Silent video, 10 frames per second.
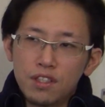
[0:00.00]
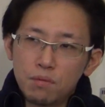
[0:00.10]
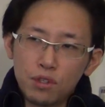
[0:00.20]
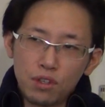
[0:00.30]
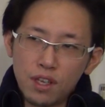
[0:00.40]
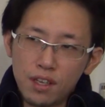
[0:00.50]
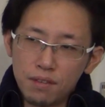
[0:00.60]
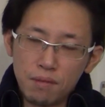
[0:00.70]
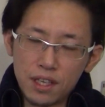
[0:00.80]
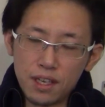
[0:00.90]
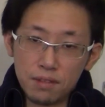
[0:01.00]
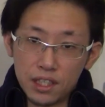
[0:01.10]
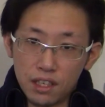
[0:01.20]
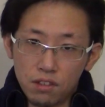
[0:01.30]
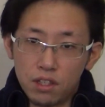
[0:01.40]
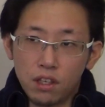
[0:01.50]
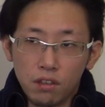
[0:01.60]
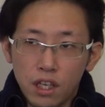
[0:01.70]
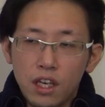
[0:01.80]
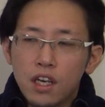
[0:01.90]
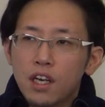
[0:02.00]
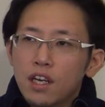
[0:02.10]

務所でまた違うんですけどね